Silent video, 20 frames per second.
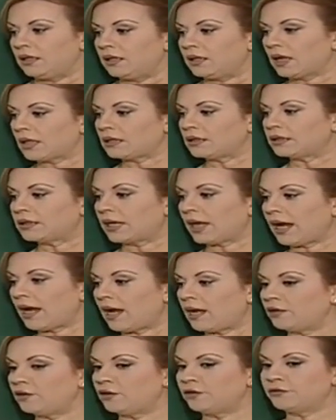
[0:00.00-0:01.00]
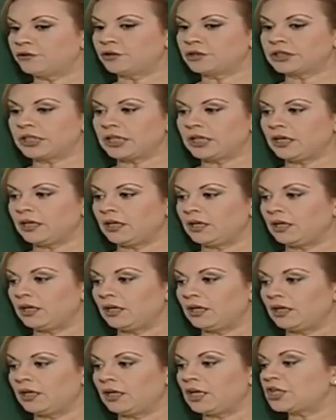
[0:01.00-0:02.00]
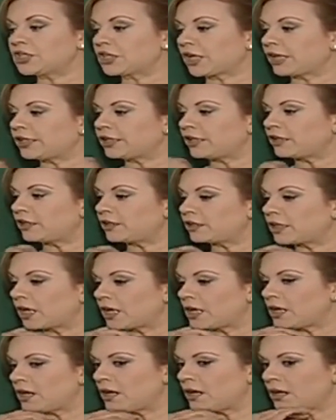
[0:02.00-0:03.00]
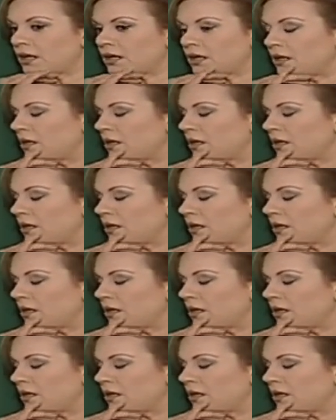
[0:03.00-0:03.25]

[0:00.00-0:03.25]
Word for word: كانت رايحة عن نبوتي ليش غيرت رأيها؟